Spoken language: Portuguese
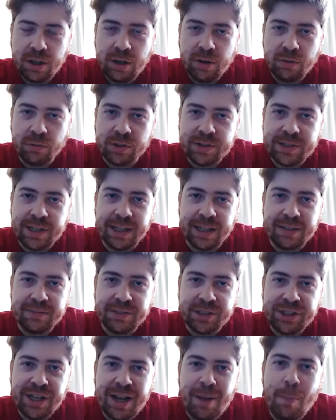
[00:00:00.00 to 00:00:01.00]
Você deve
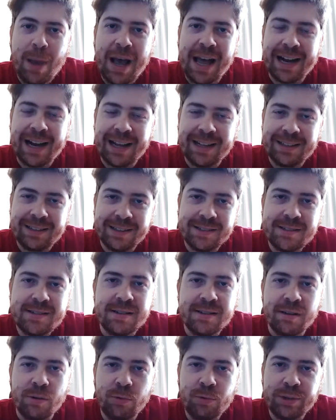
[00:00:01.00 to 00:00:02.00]
chamar a
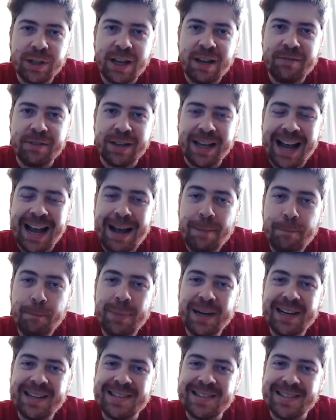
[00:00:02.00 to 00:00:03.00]
atenção, deve
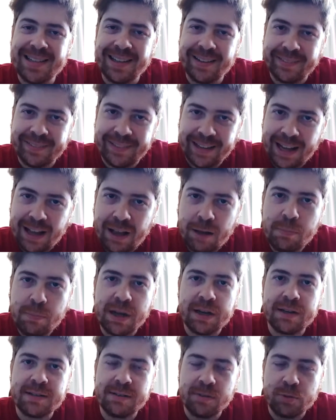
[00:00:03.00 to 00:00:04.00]
apresentar
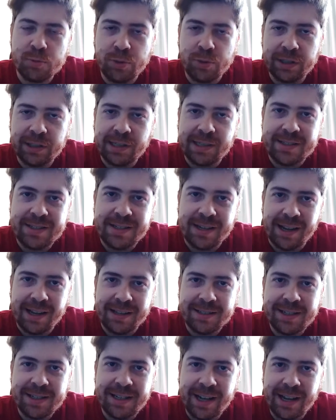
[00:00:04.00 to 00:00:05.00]
para seus
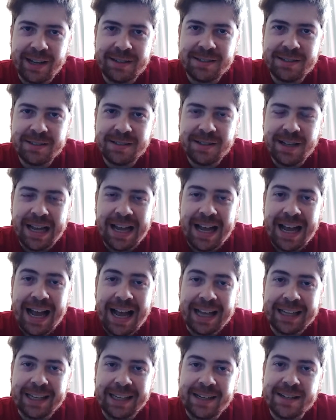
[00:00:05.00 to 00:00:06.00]
potenciais clientes
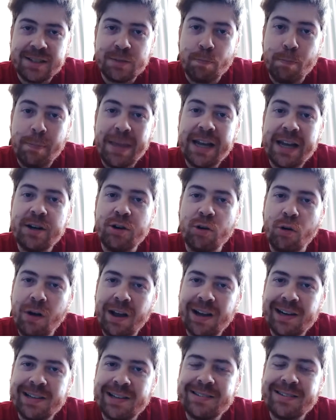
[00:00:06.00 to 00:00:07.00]
aqueles
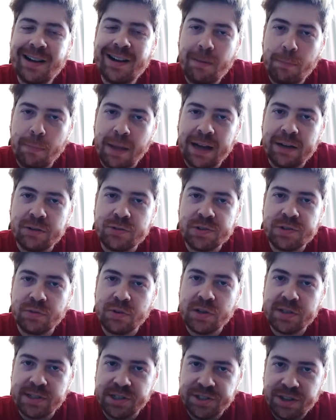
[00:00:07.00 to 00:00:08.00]
melhores trabalhos que
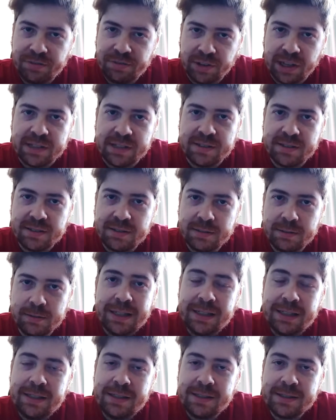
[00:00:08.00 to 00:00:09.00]
você já fez.
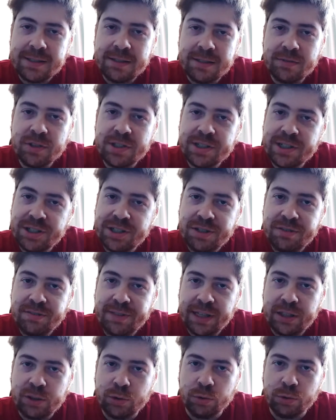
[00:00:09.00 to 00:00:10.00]
E se você tiver
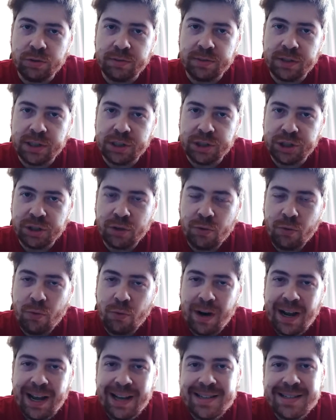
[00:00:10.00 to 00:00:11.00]
em dúvida de
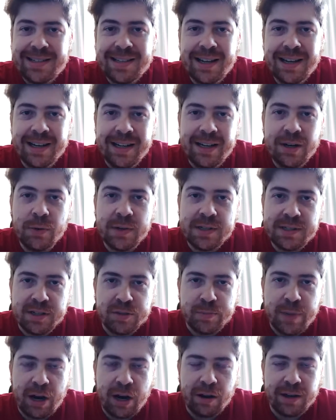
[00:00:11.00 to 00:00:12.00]
quais seriam esses
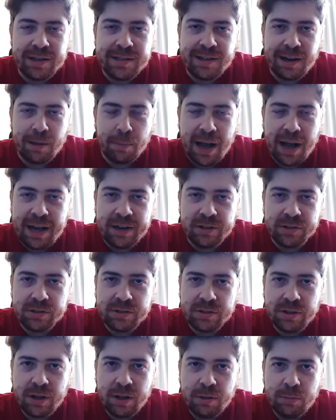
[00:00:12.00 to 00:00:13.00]
melhores
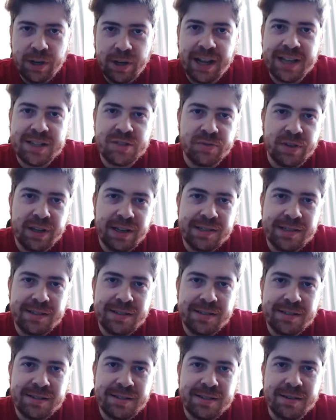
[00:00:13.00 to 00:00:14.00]
trabalhos, porque às
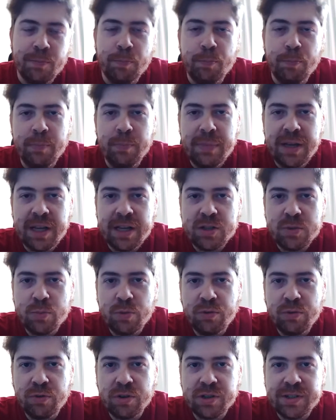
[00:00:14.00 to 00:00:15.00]
vezes,
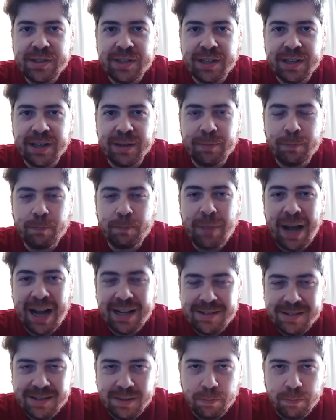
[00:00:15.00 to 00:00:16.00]
mesmo você
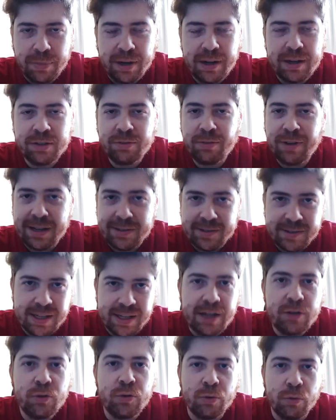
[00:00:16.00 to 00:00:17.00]
participando,
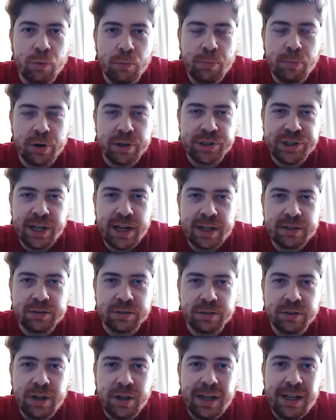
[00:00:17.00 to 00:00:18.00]
fazendo um
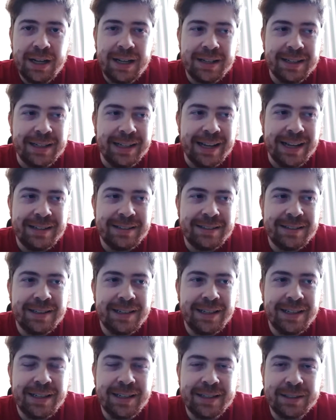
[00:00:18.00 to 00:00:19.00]
projeto,
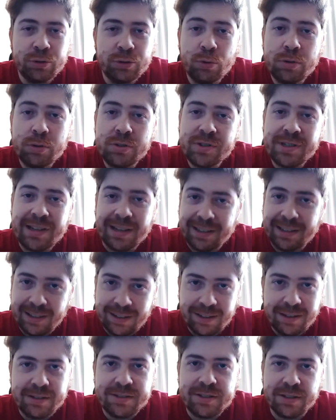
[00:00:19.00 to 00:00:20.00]
dentre todos
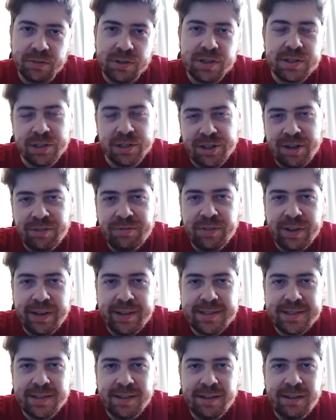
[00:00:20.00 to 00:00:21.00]
aqueles que você já
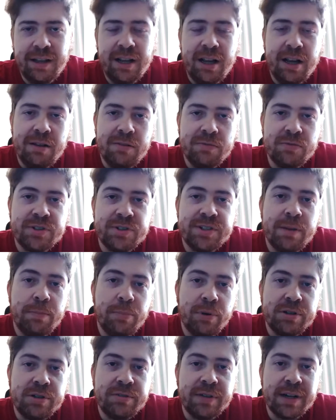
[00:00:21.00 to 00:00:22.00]
fez, né, você
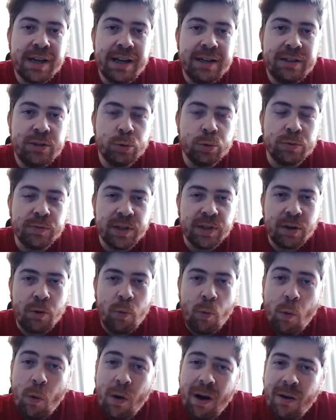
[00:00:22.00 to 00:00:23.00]
pode ficar em dúvida
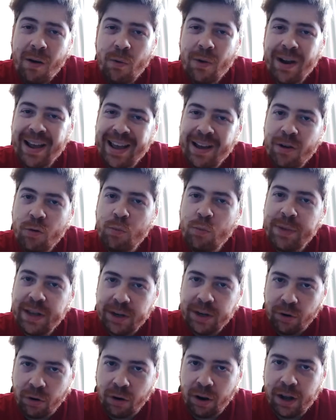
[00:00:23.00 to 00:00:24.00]
qual é o
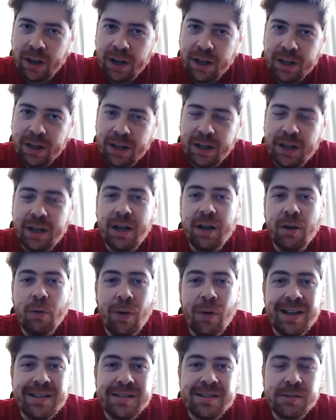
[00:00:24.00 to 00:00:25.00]
melhor,
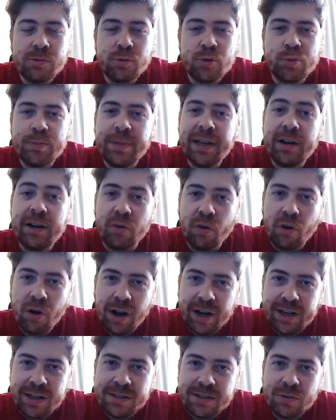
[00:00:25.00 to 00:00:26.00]
quais são os
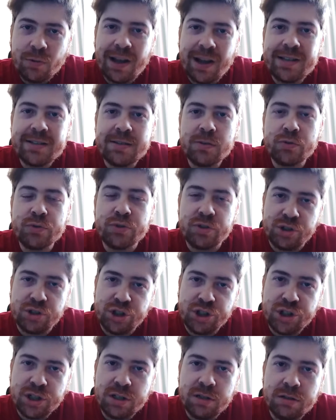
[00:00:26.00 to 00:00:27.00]
melhores, quais são os
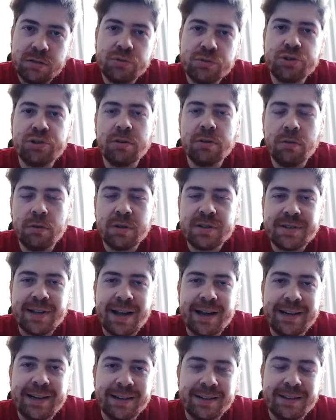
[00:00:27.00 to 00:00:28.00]
dignos de
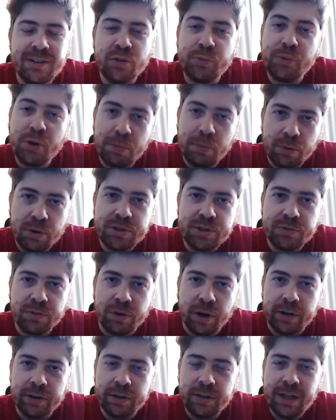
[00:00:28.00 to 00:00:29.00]
constarem aqui no meu
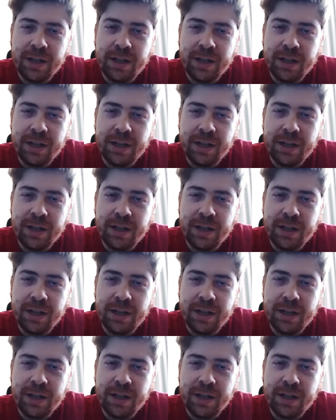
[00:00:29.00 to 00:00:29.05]
portfólio.